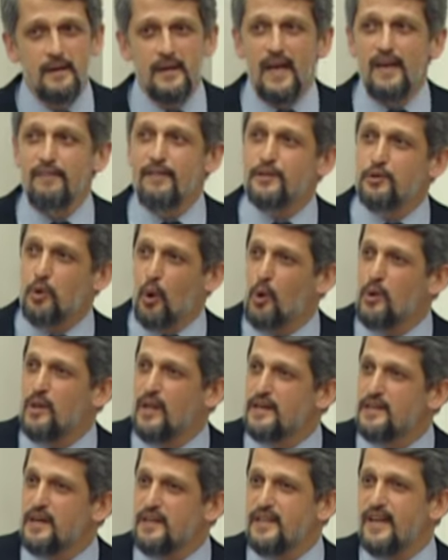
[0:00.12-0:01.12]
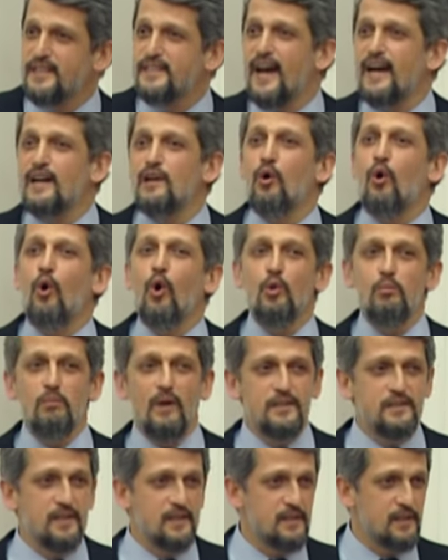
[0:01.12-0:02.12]
evet oylarının yeterli
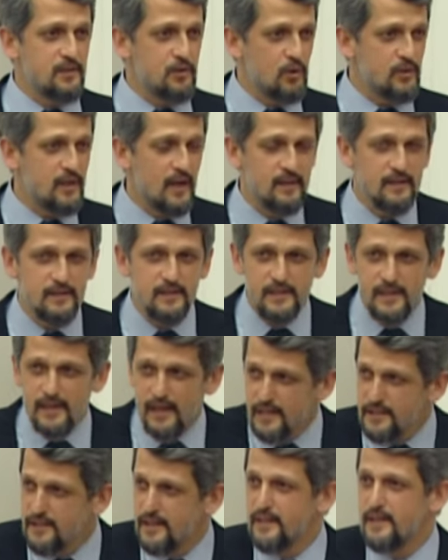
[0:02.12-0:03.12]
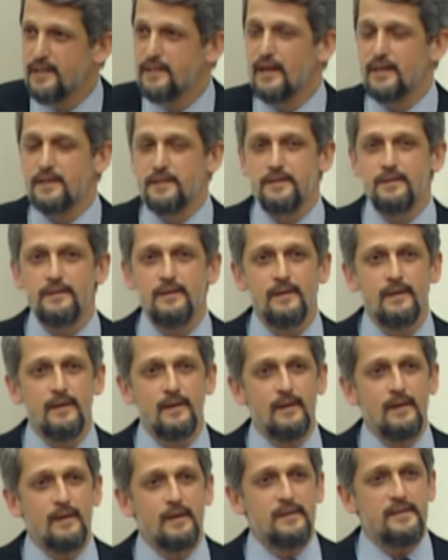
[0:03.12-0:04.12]
olmadığını gören siyasi iktidar
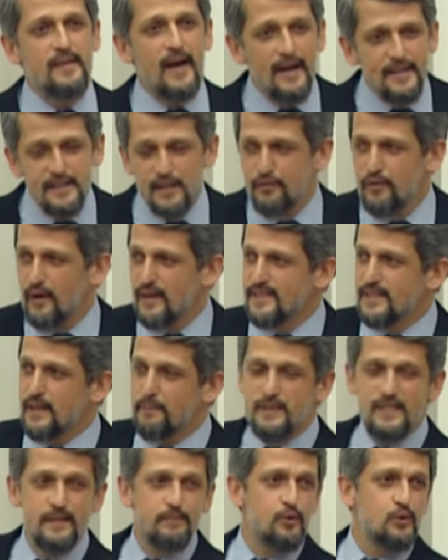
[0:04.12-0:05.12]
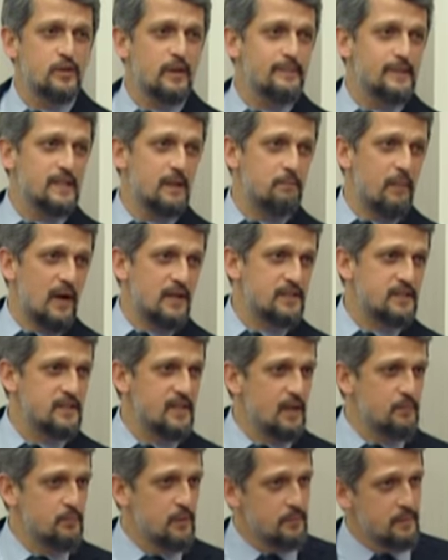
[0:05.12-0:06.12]
daha da fazla bizim üzerimize
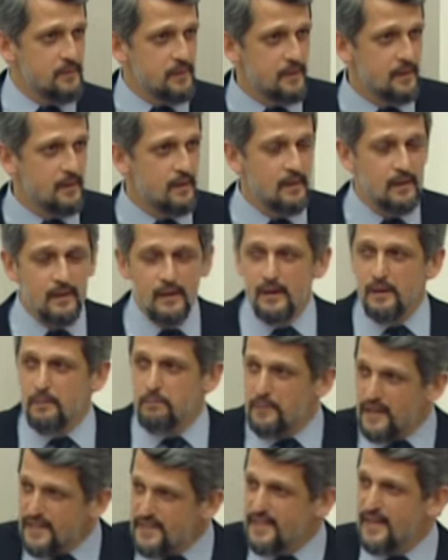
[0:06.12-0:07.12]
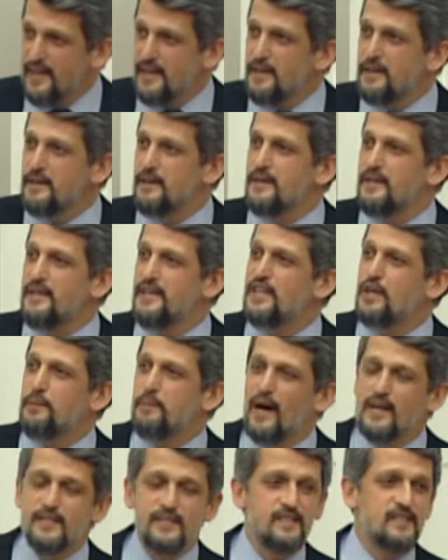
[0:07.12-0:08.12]
baskı yapıp bizi
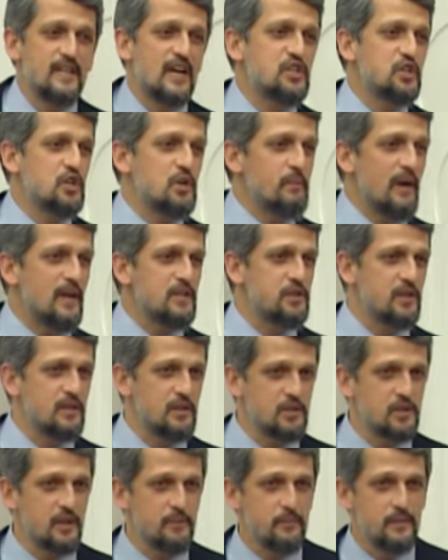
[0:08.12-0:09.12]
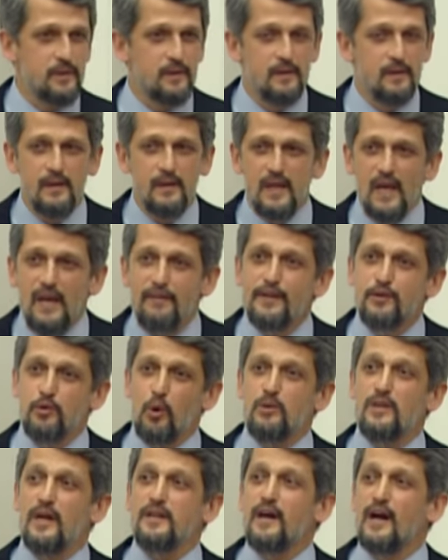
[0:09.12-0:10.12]
itibarsızlaştırmaya çalışıp evet
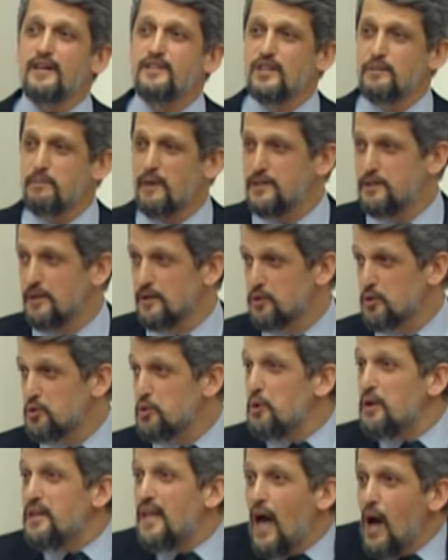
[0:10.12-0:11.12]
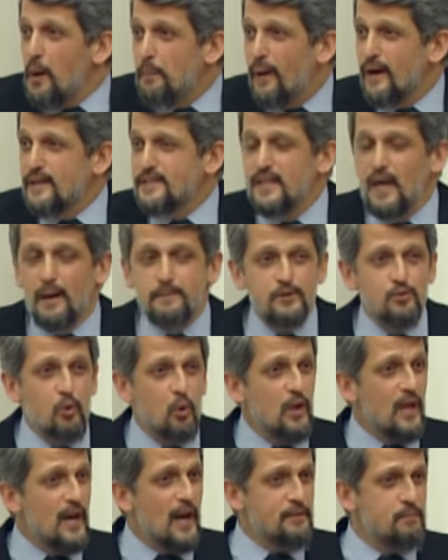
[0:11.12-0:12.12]
oylarını artırmaya çalışıyor. Çünkü ne yaparsa yapsın
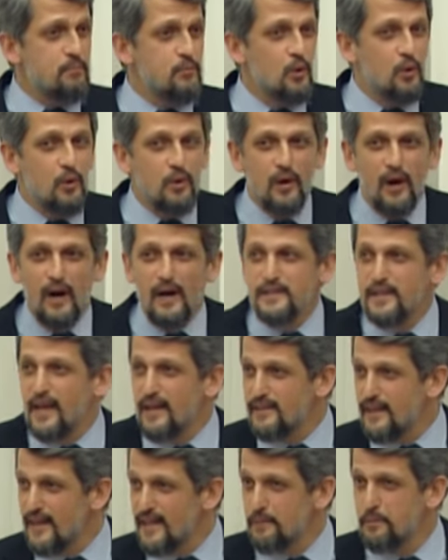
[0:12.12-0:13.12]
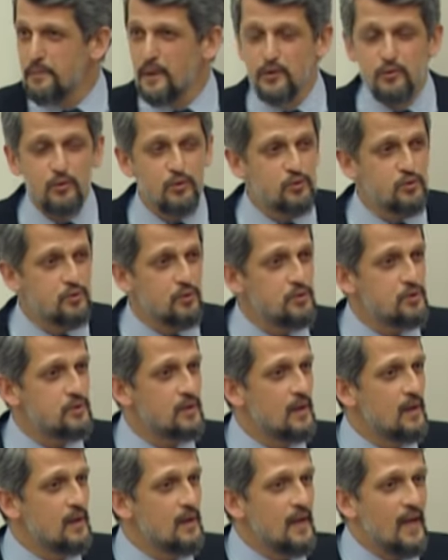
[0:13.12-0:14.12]
oylar artmıyor. Anketlerde bir bakıyorsunuz
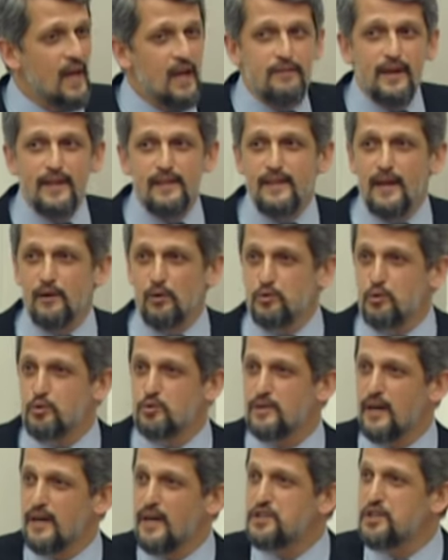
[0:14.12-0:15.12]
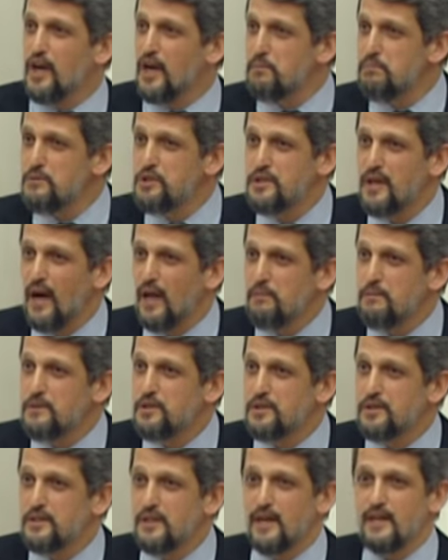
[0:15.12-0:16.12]
evetler 30'lara çakmış
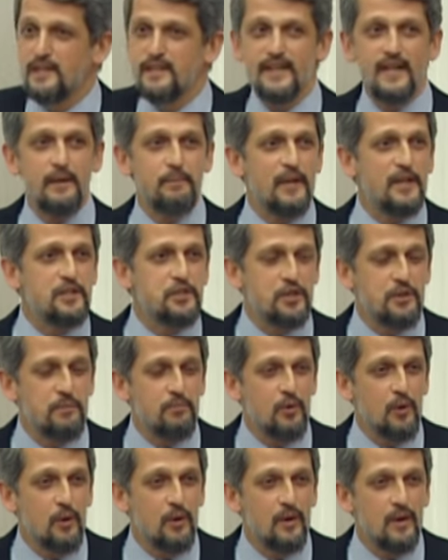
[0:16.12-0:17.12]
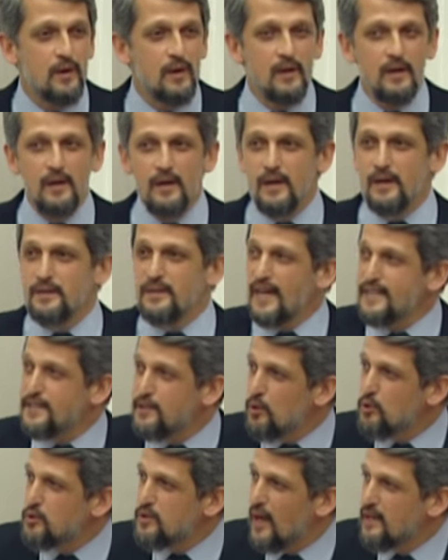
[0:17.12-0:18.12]
kalmış 40'lara bile çıkmıyor.
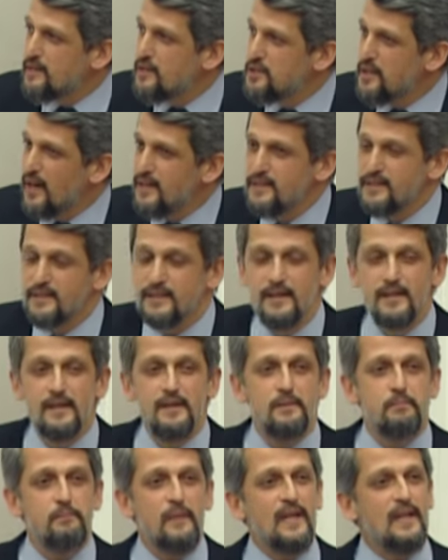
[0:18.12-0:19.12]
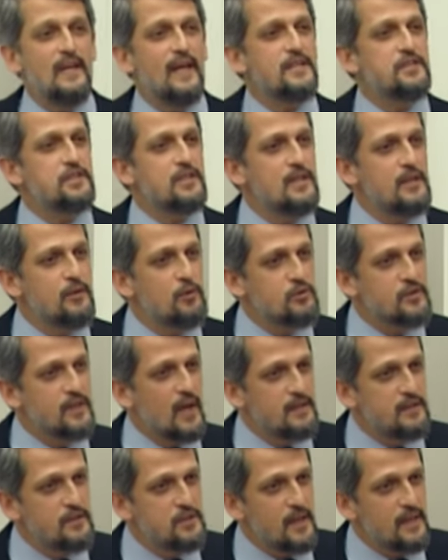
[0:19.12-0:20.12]
Nasıl yükselteceğiz? Milliyetçiliği
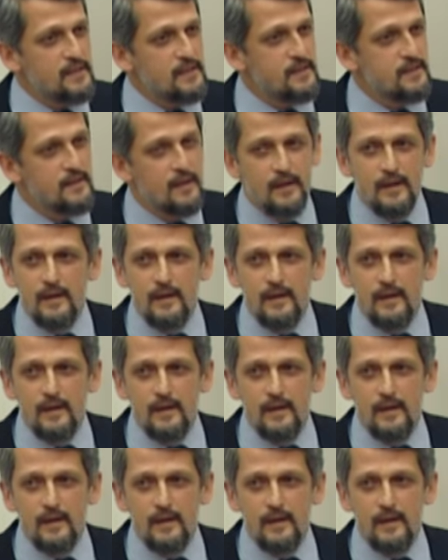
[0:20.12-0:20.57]
yükselteceğiz.